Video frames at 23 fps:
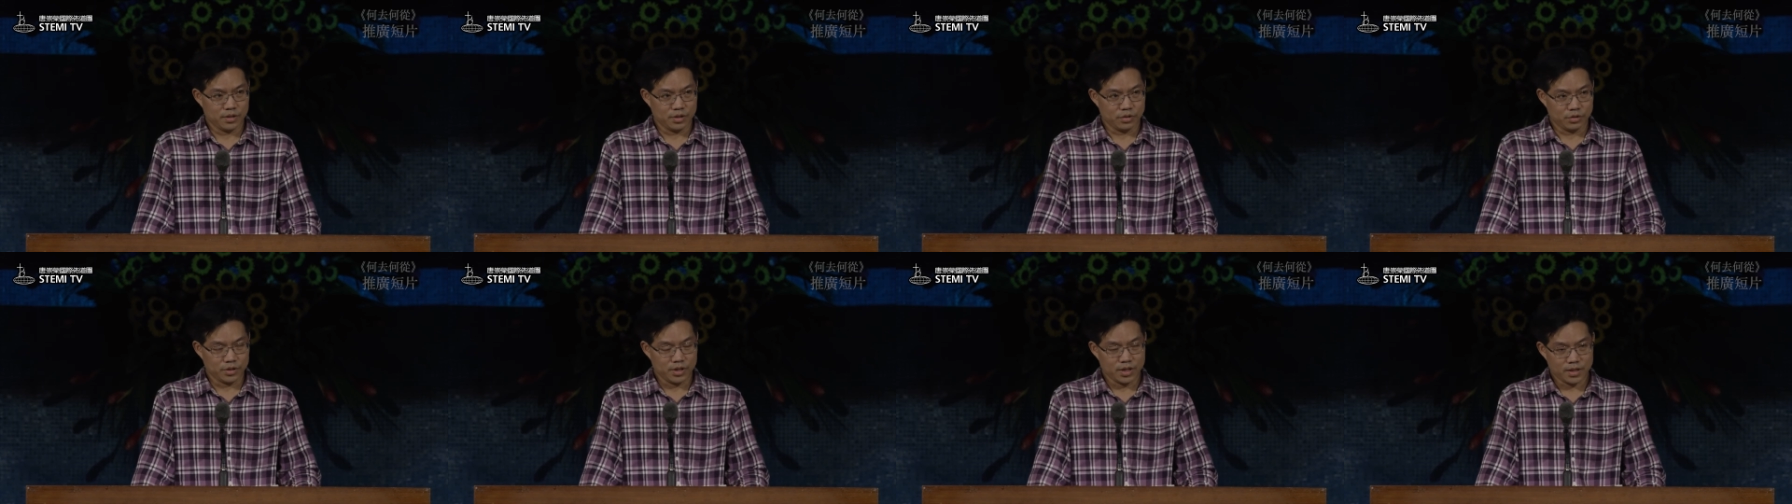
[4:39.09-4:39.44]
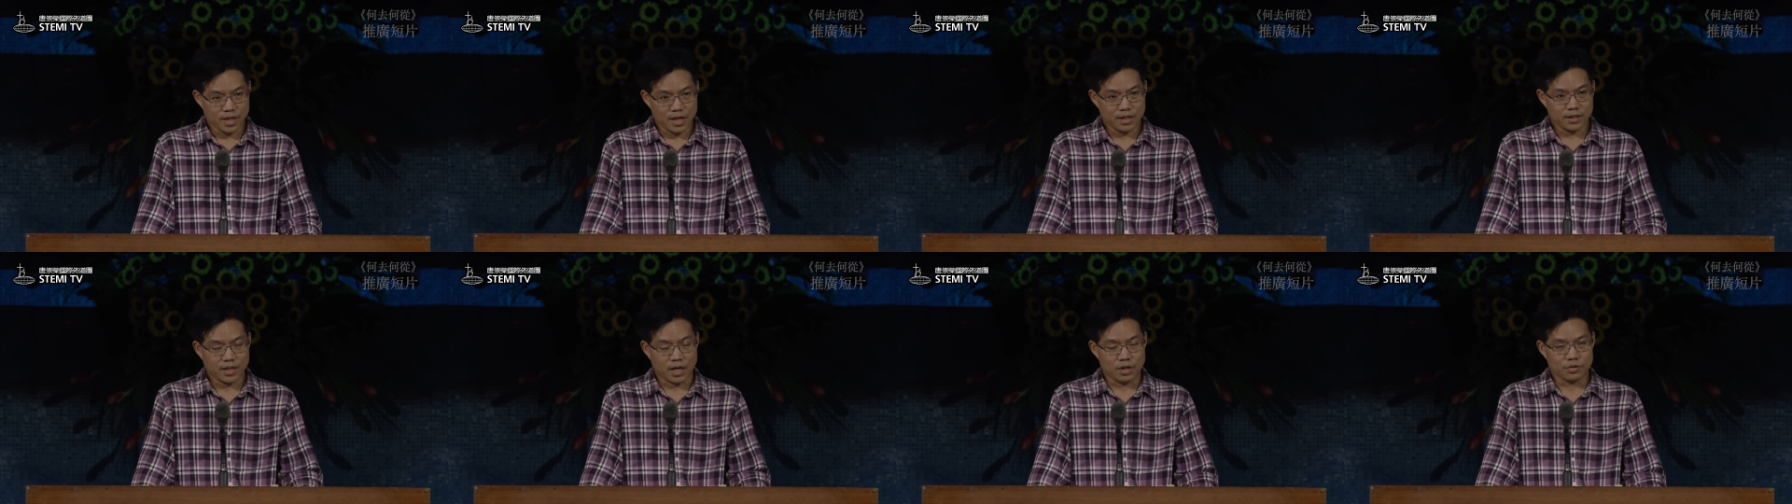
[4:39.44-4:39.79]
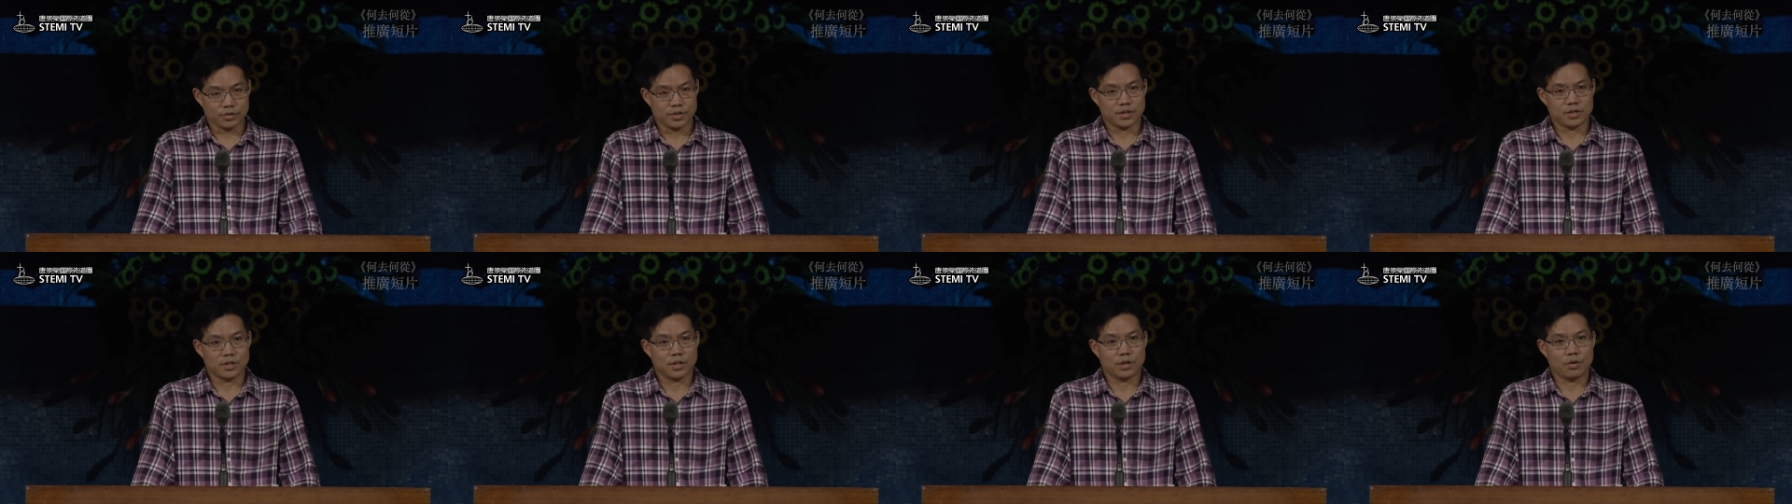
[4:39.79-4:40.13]
有些当导
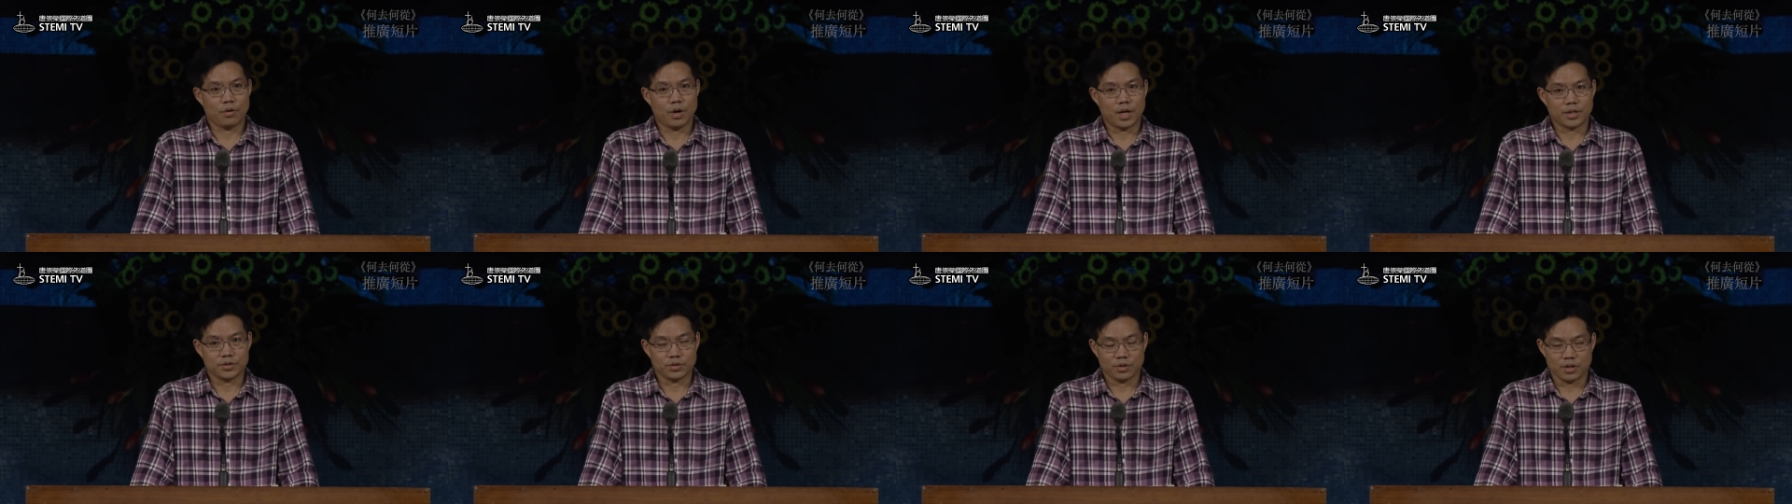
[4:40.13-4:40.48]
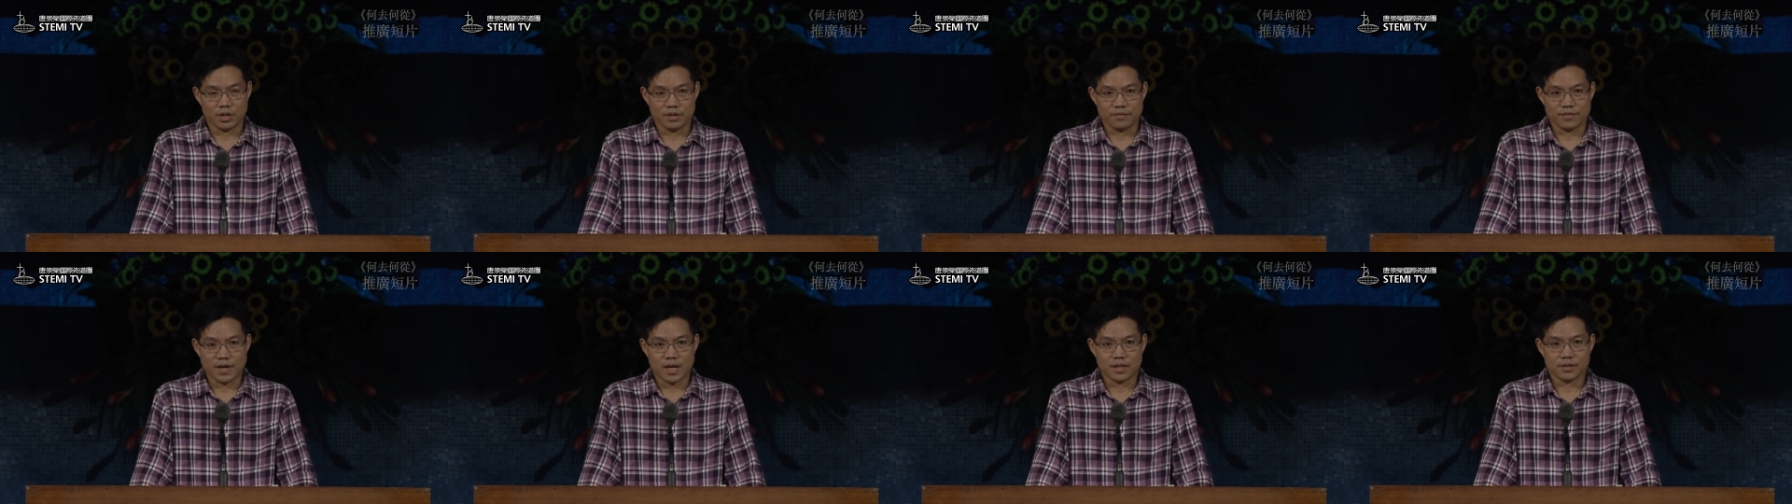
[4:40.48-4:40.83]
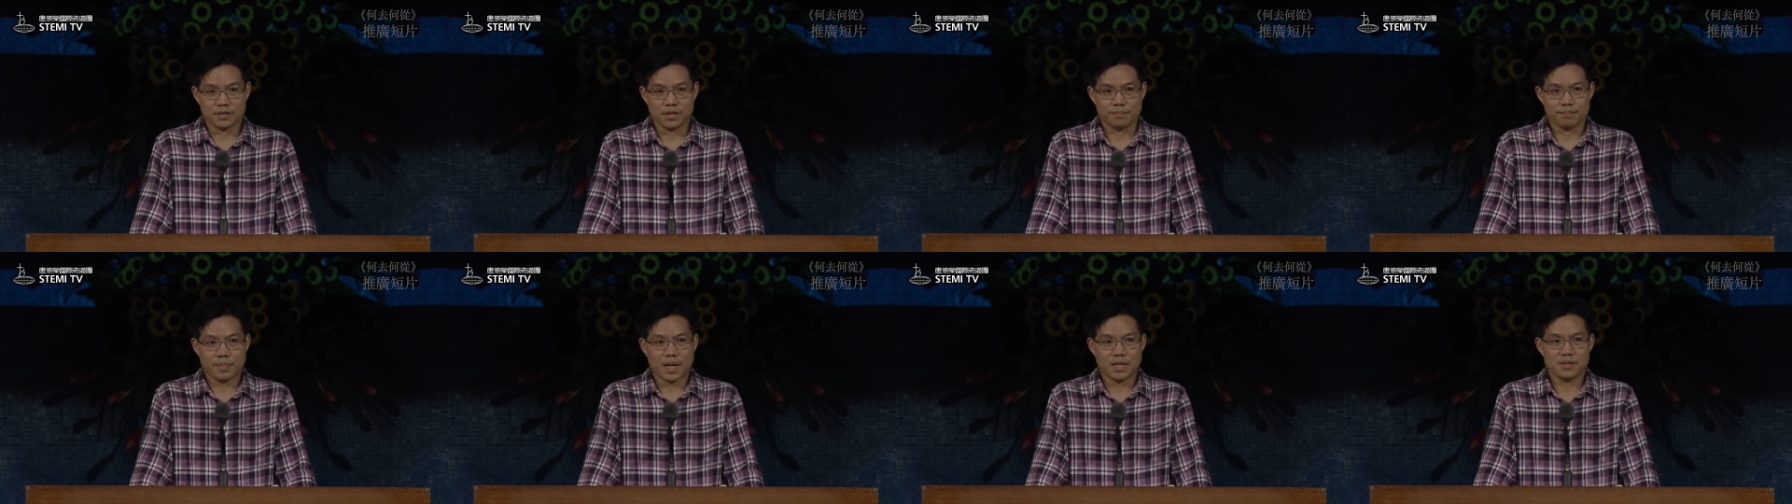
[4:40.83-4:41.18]
师的话就可以发
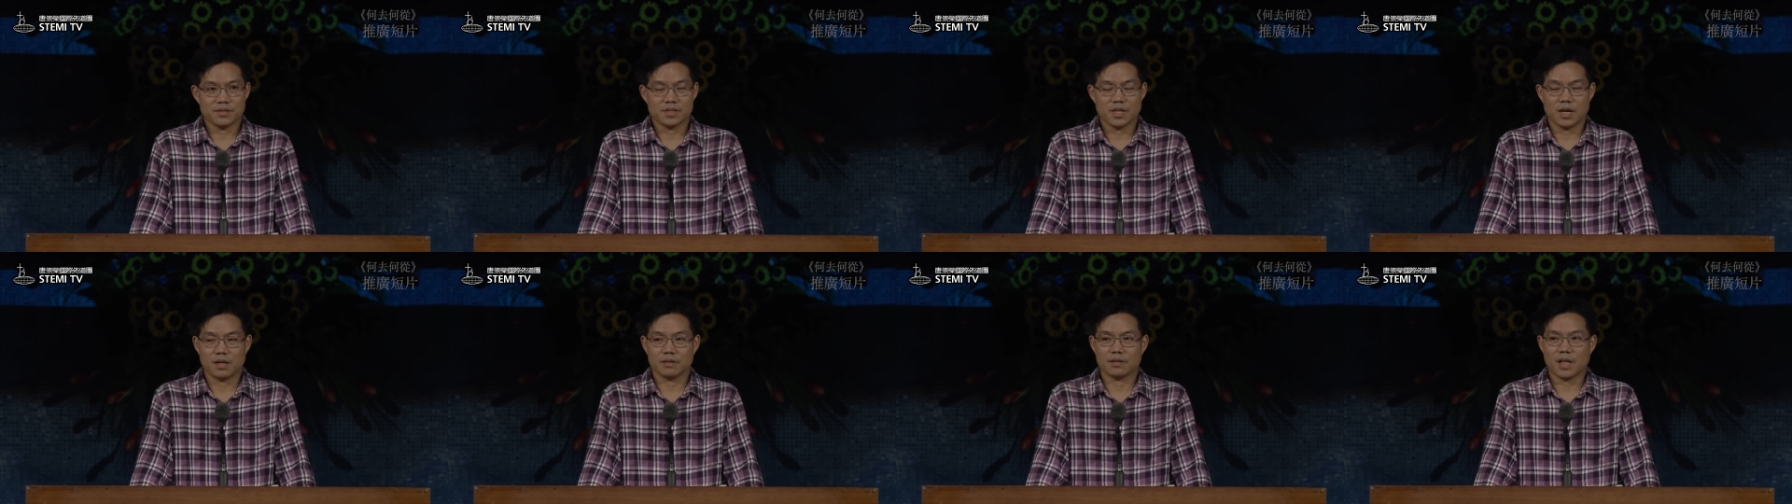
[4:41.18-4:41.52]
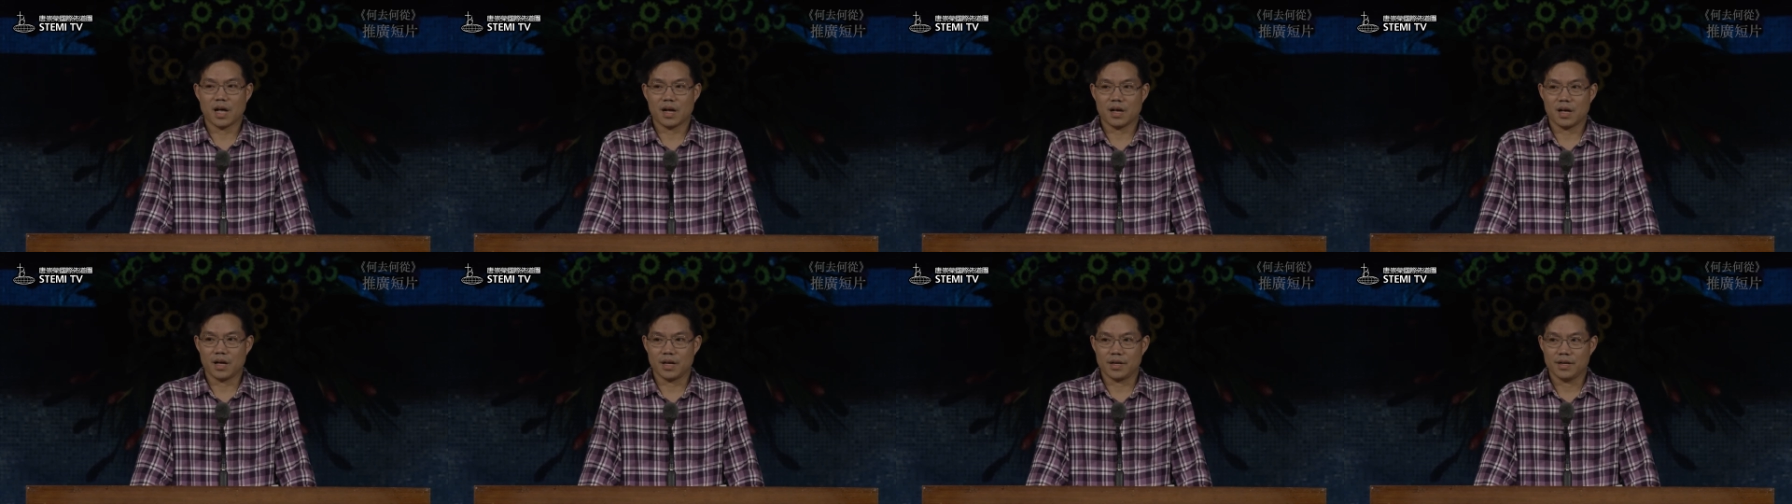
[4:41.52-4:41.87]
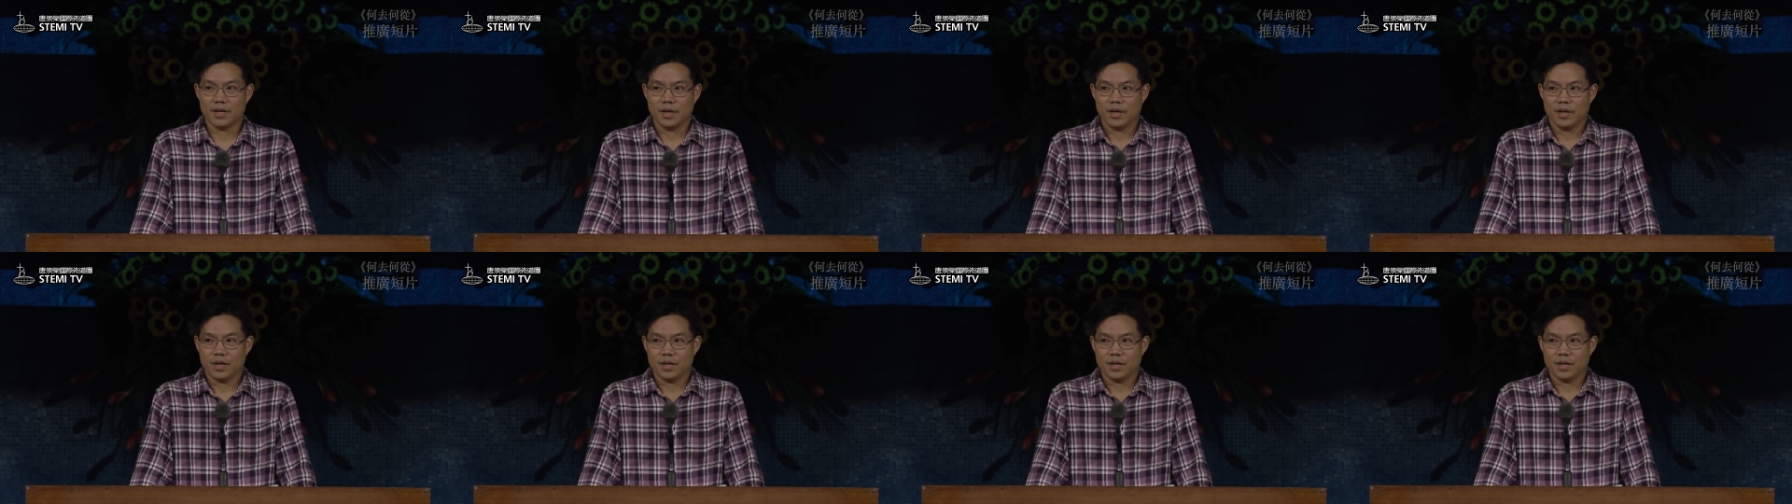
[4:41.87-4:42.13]
现，班上大概